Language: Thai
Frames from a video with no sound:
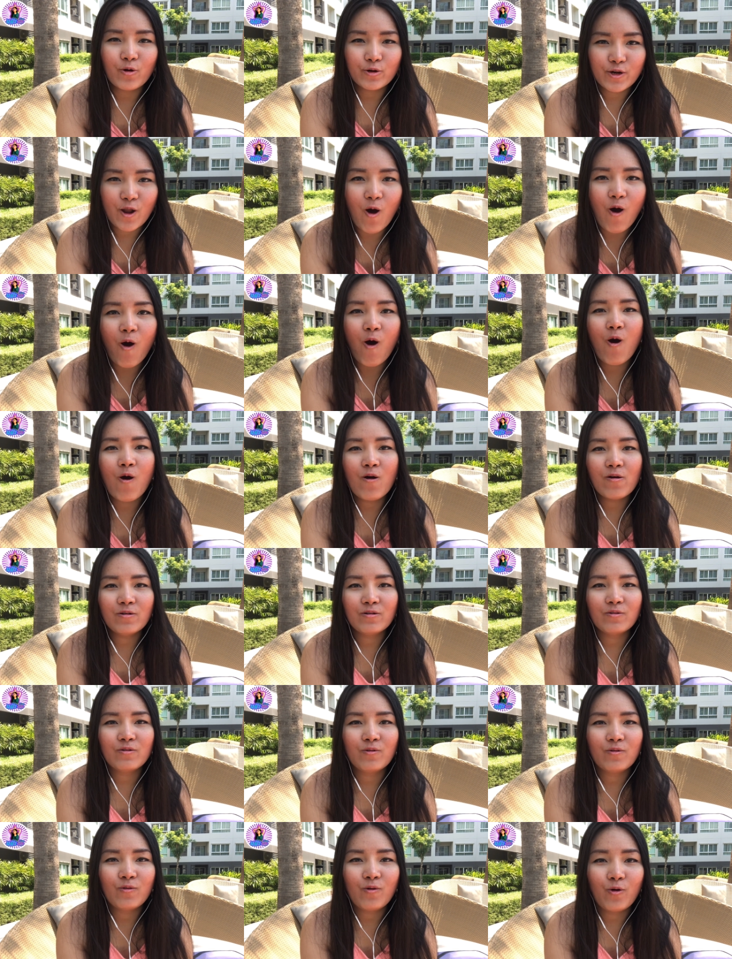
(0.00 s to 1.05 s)
องน้อง
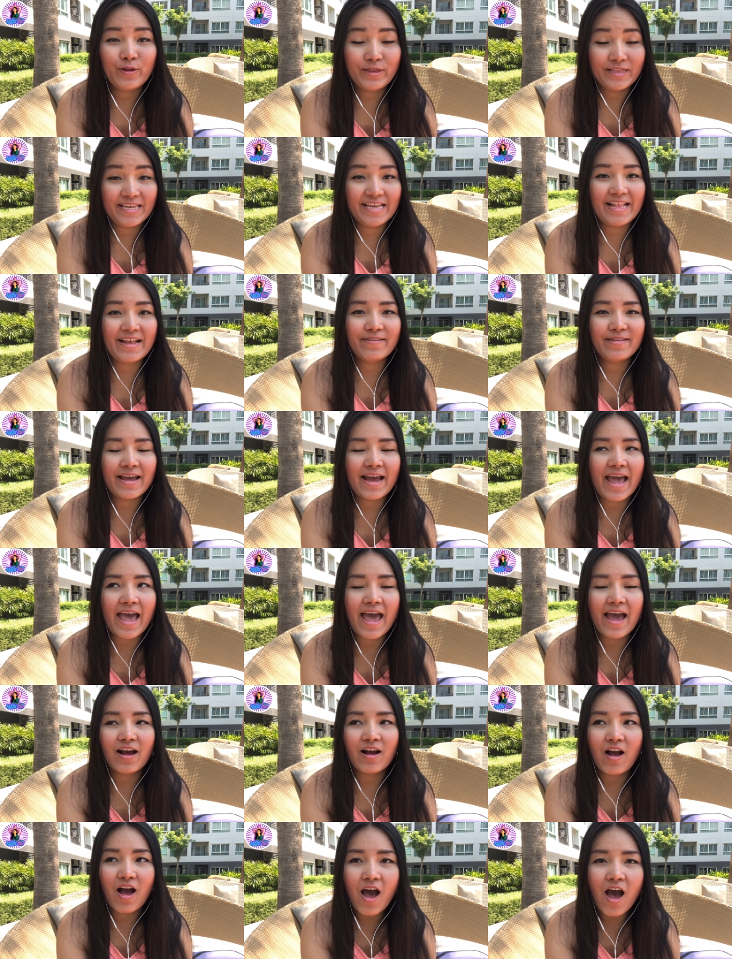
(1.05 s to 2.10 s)
คนนี้แล้วนะ
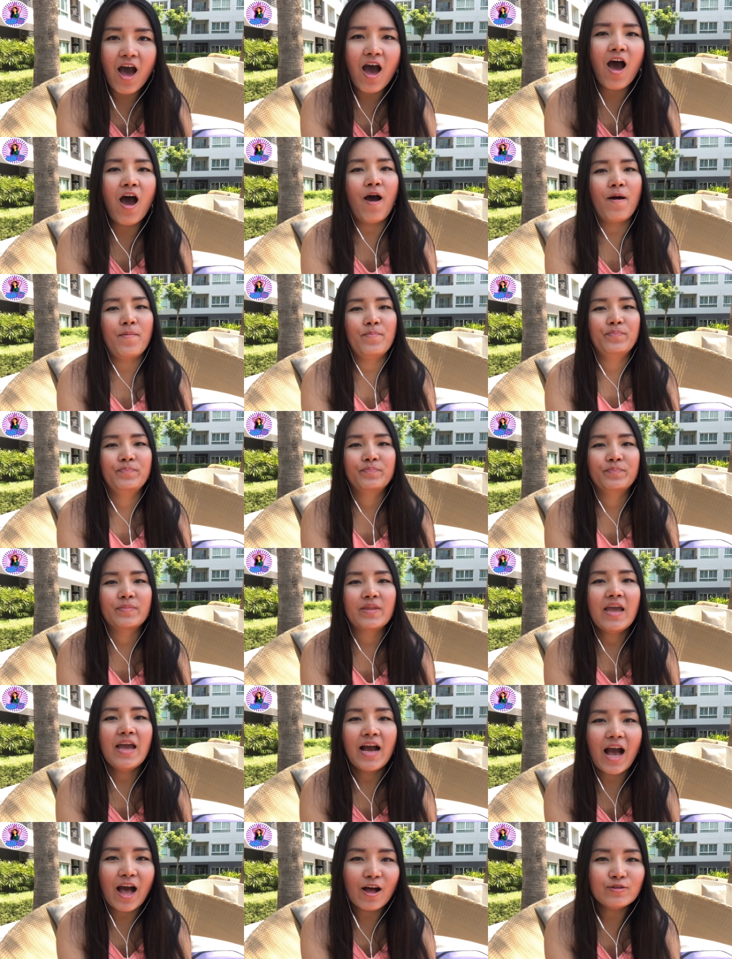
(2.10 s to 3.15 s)
คะก็
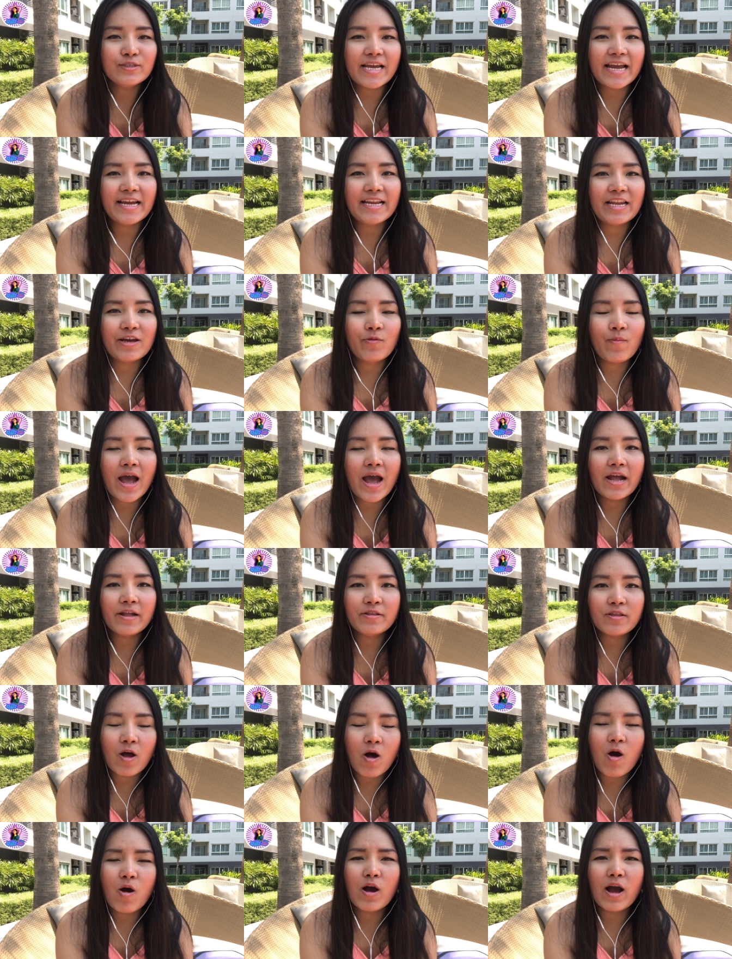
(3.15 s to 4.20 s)
เข้าใจเลยว่า
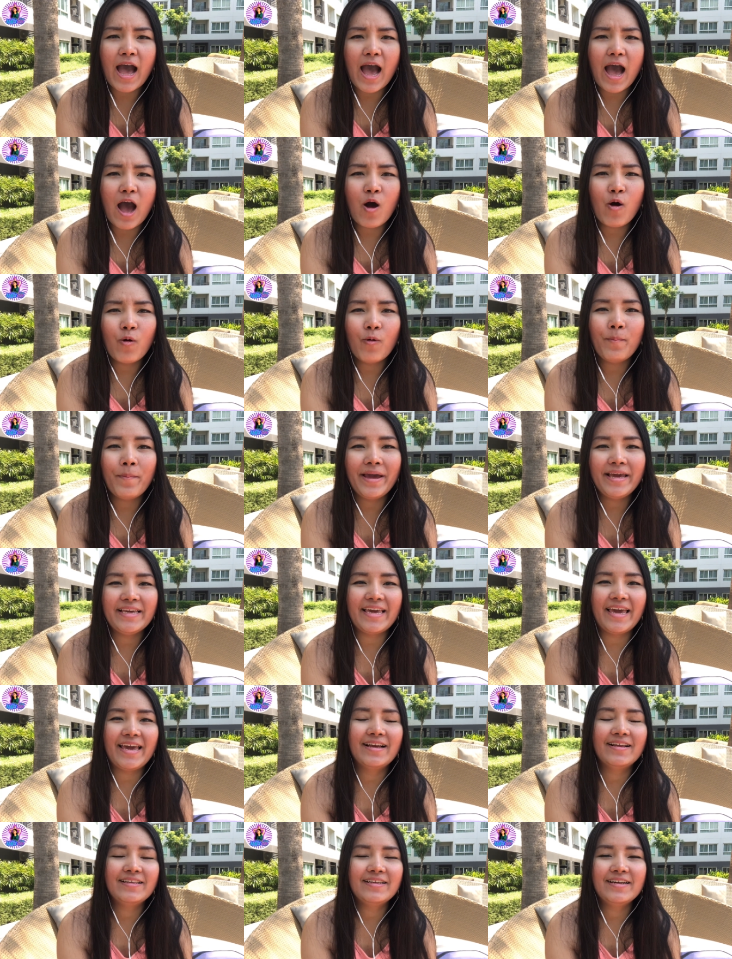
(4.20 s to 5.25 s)
น้องเขาไม่
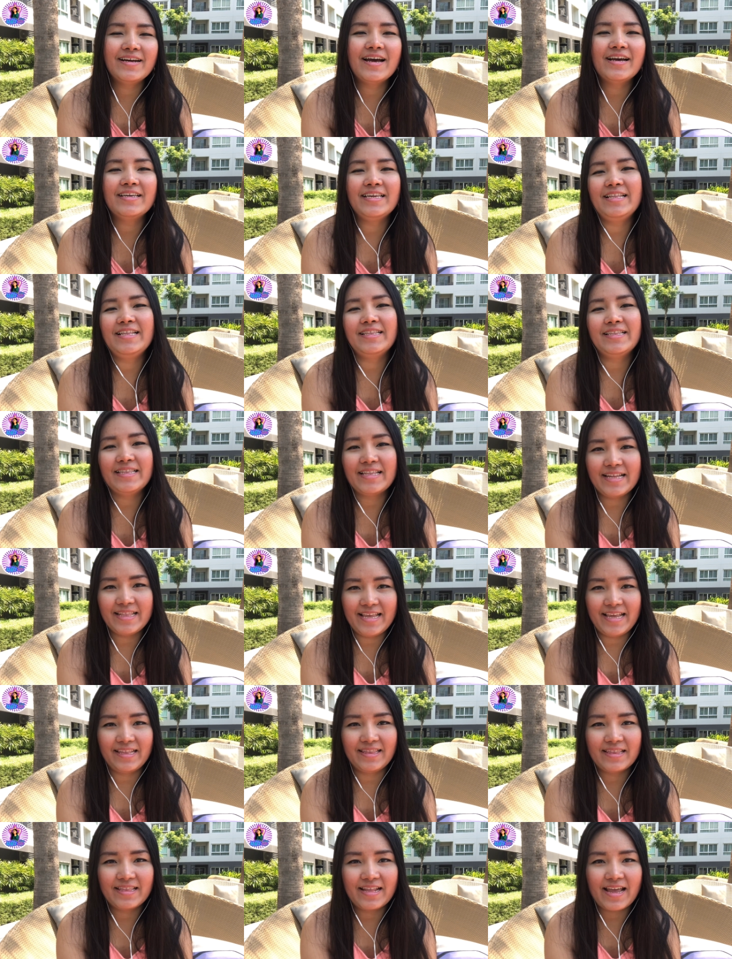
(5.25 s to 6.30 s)
เก่งเรื่องอินเทอร์
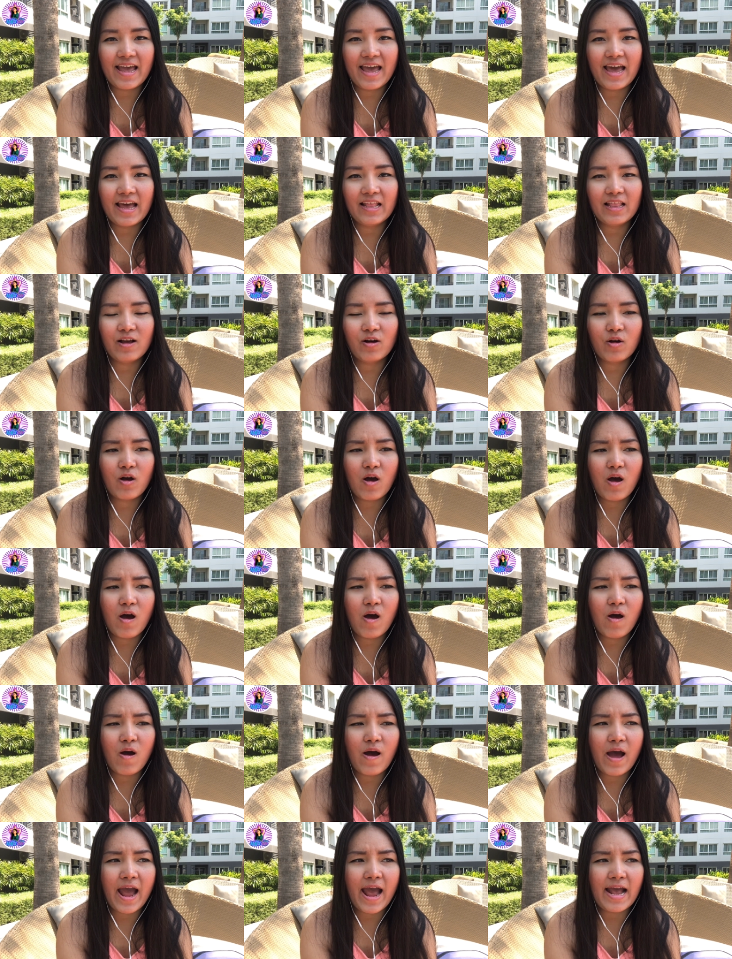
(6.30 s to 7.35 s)
เน็ตนะคะแล้วก็
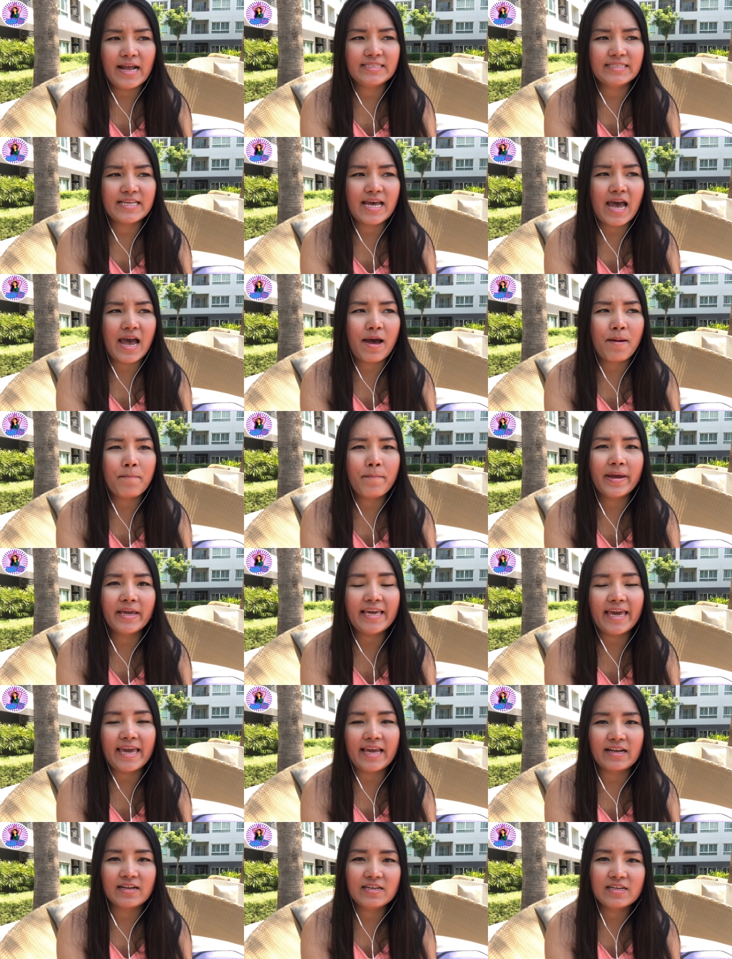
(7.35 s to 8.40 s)
อาจจะไม่
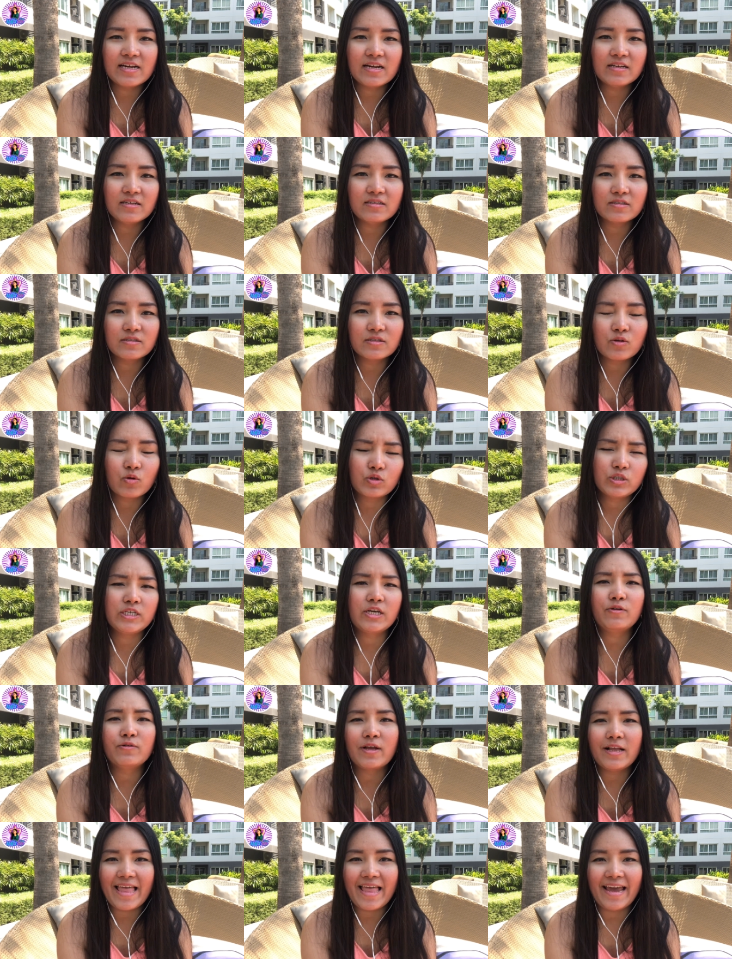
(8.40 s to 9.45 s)
เก่งเรื่องโซเชี
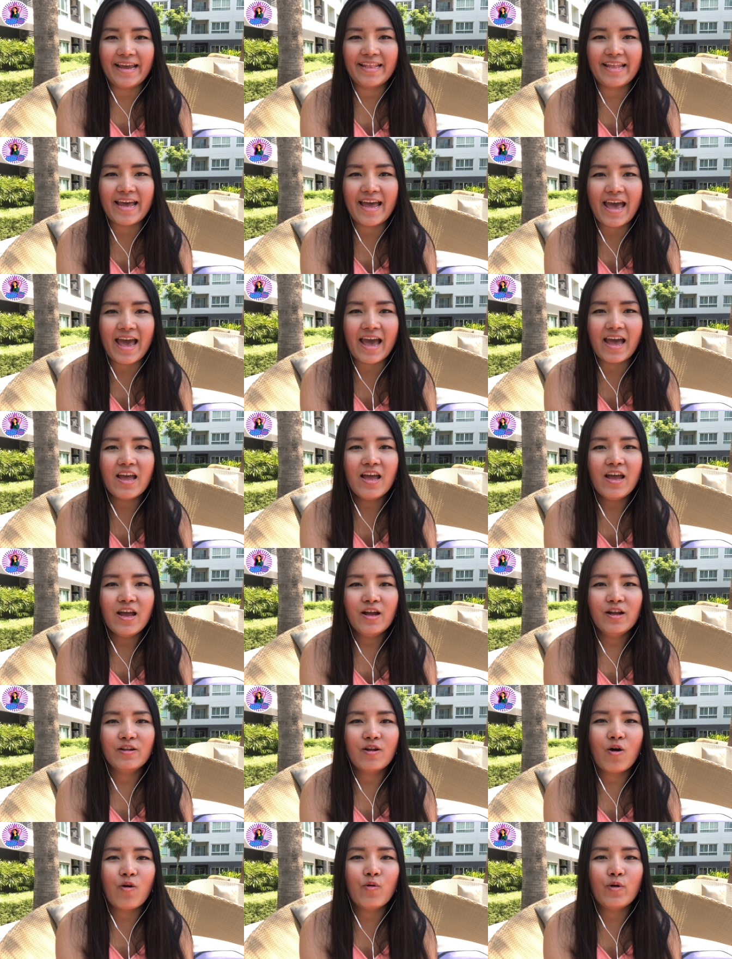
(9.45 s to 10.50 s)
ยลเท่าไหร่นะคะ
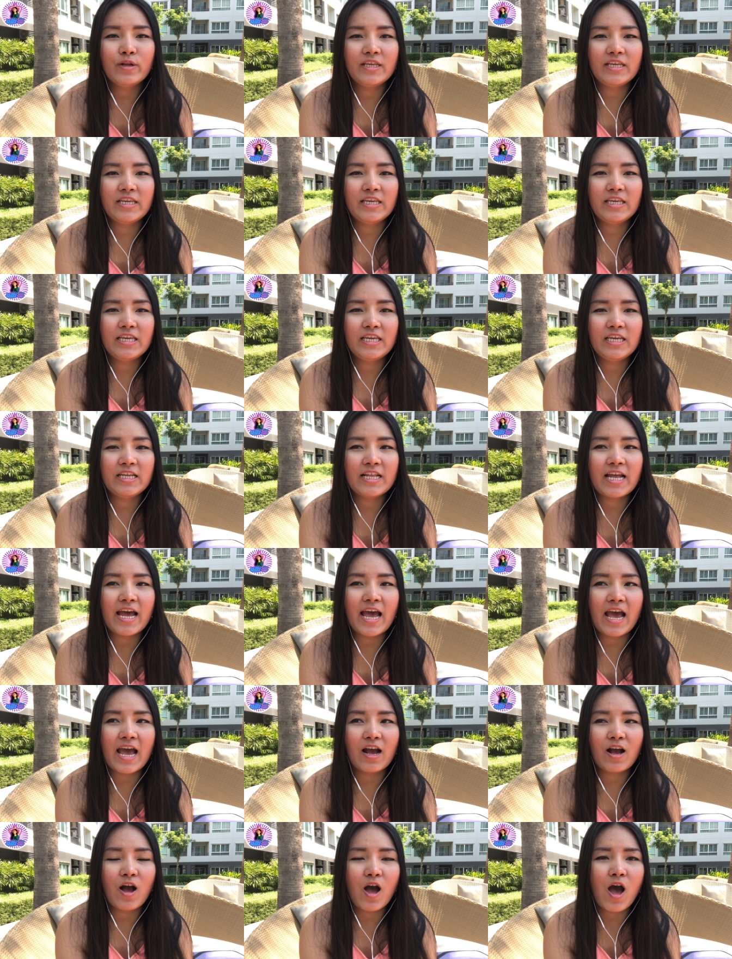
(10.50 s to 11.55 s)
น้องคนนี้นะ
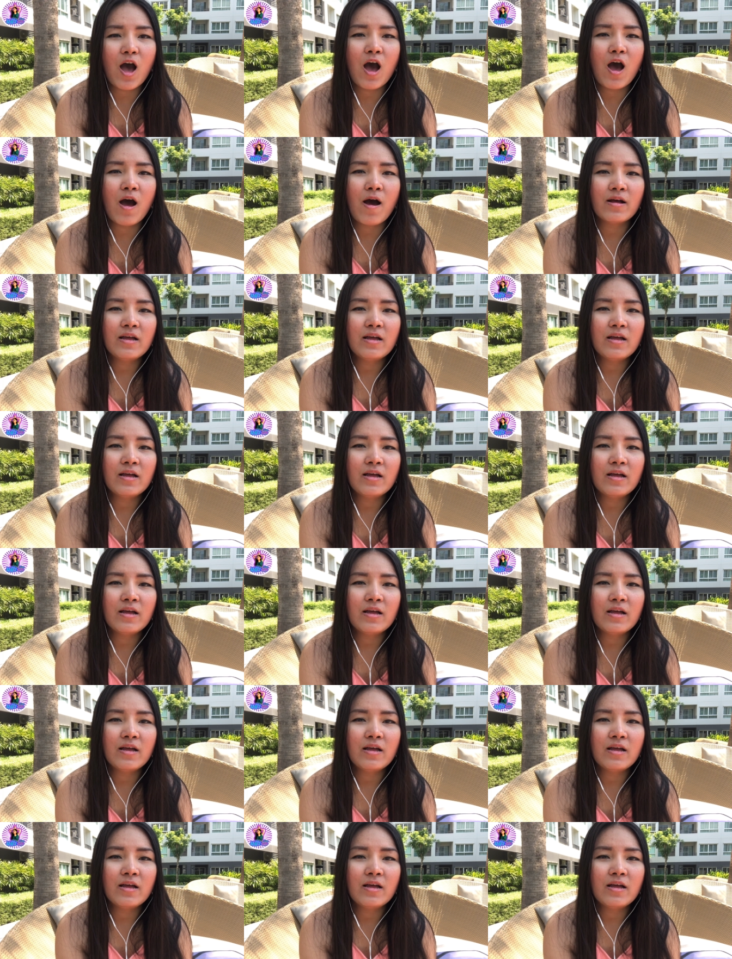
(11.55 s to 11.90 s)
คะก็